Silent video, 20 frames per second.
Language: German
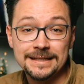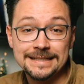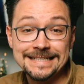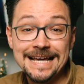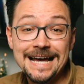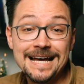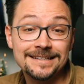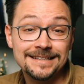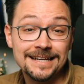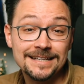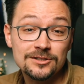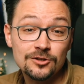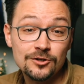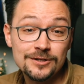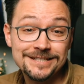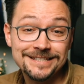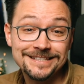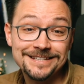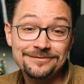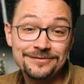Ja, das soll
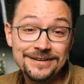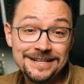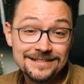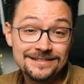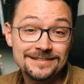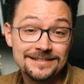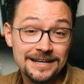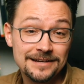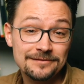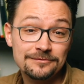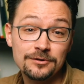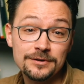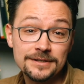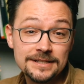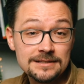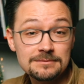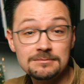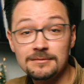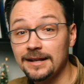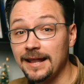es gewesen sein von
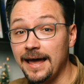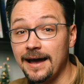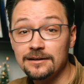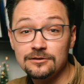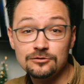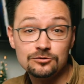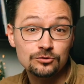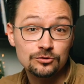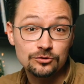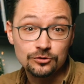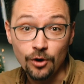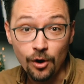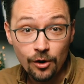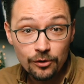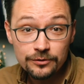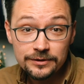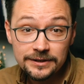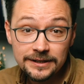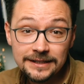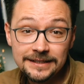diesem kleinen
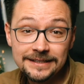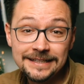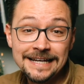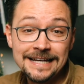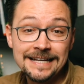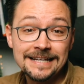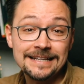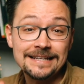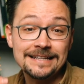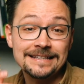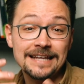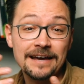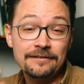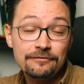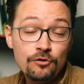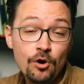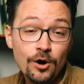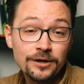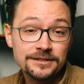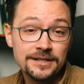Tutorial. Der
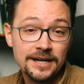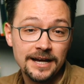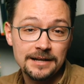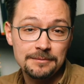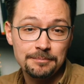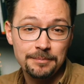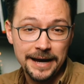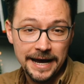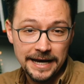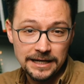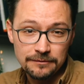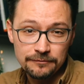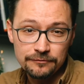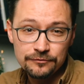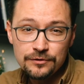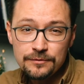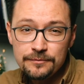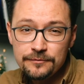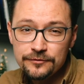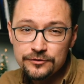Vorteil bei einem
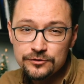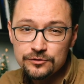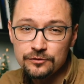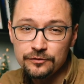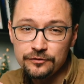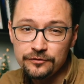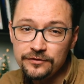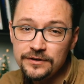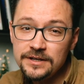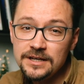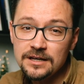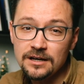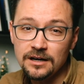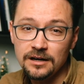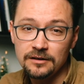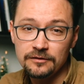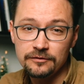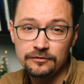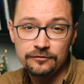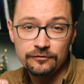5 zu
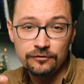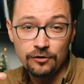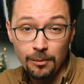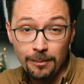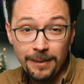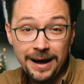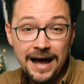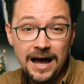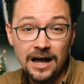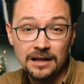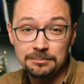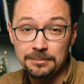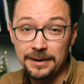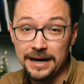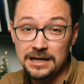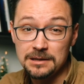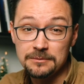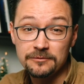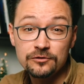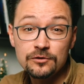4 Format, bei
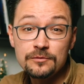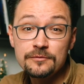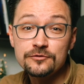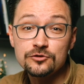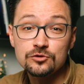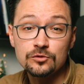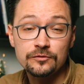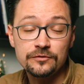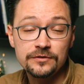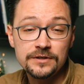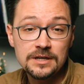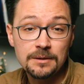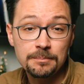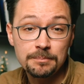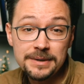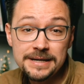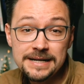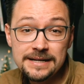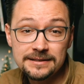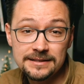einem 5 zu 4
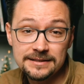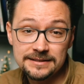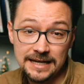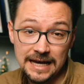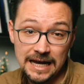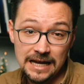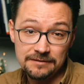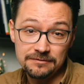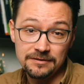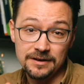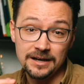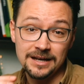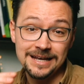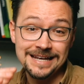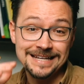Bild ist einfach,